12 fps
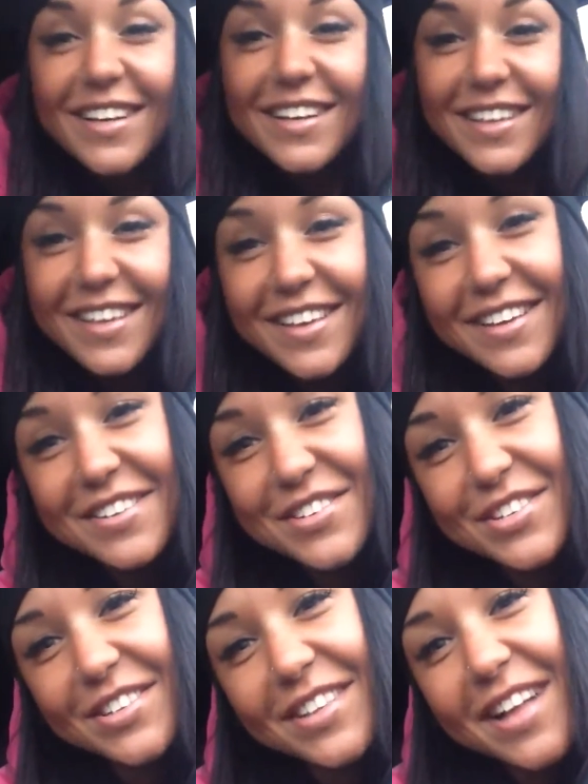
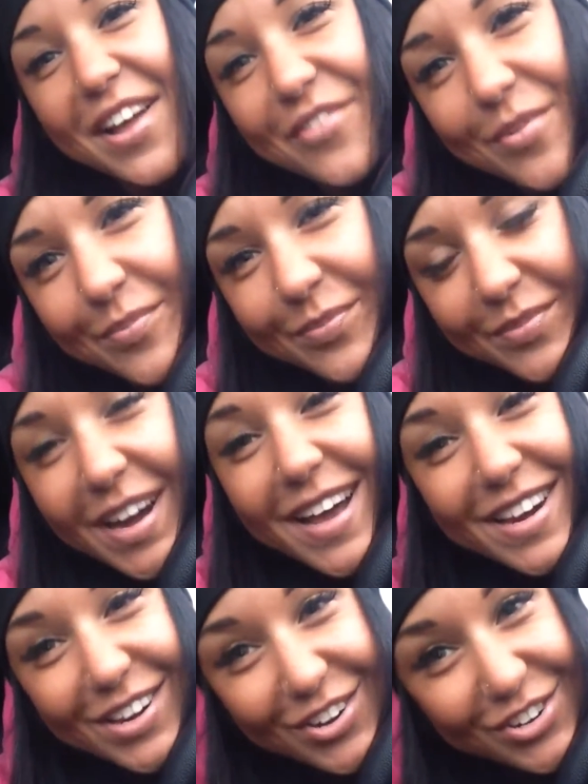И желаю вам
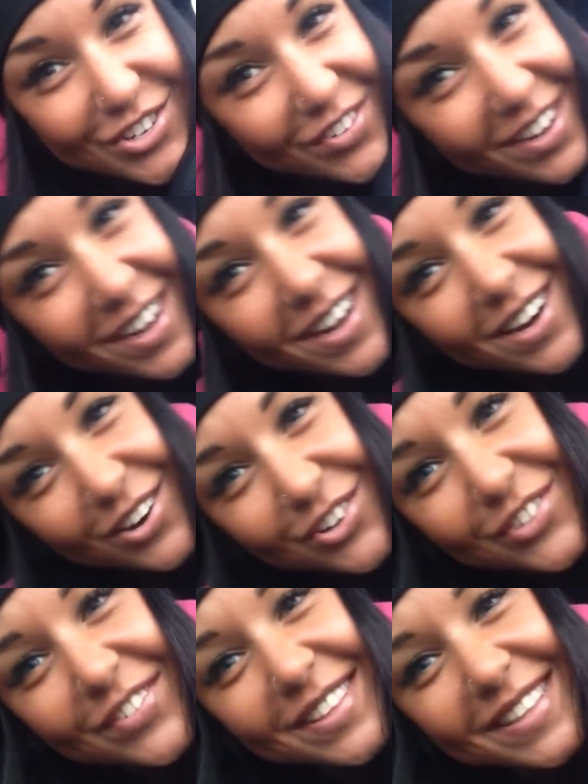
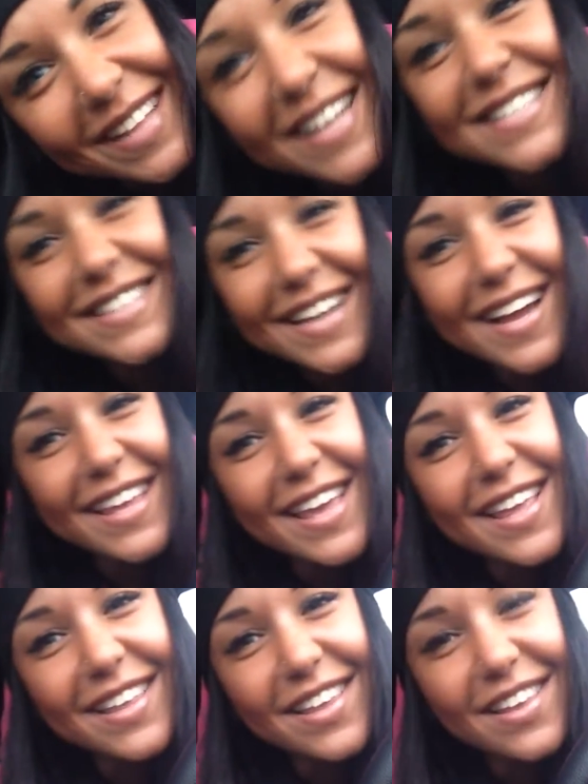хорошего-хорошего
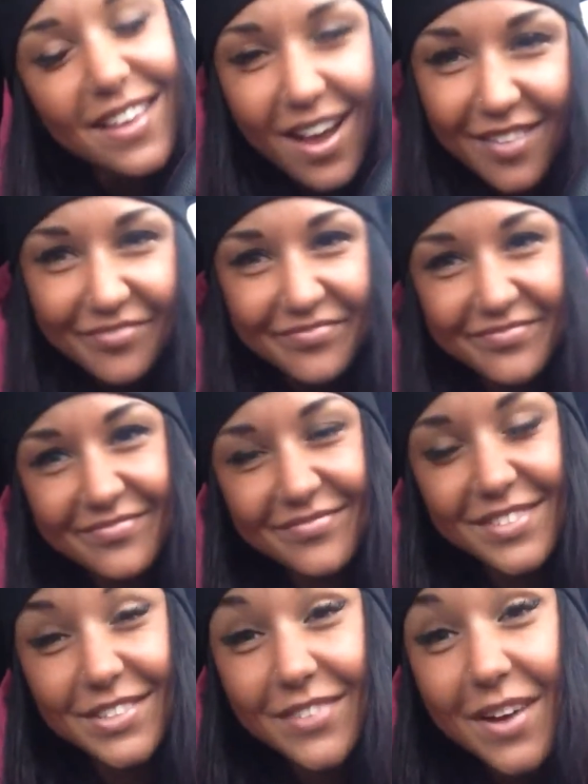настроения.
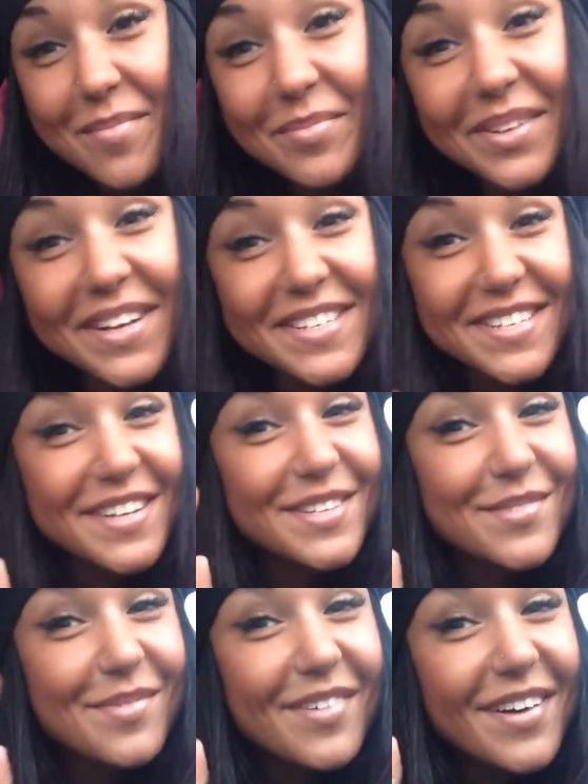С вами была
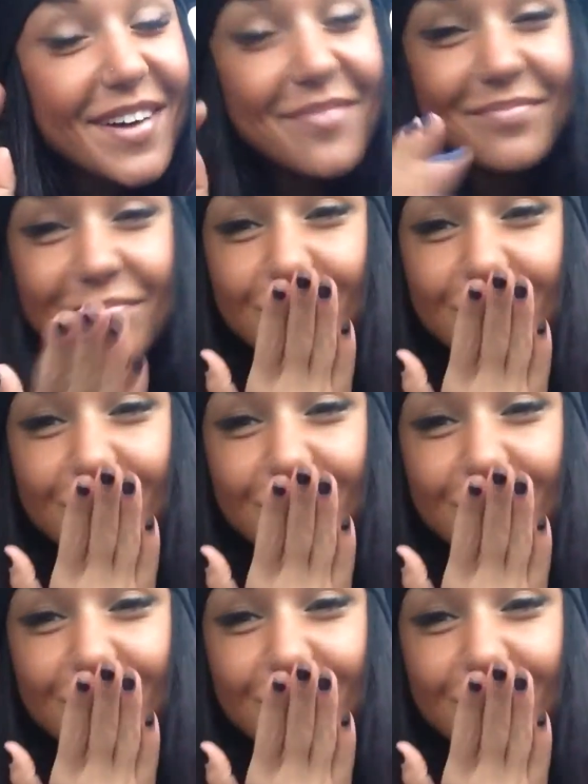Оксана Артемова.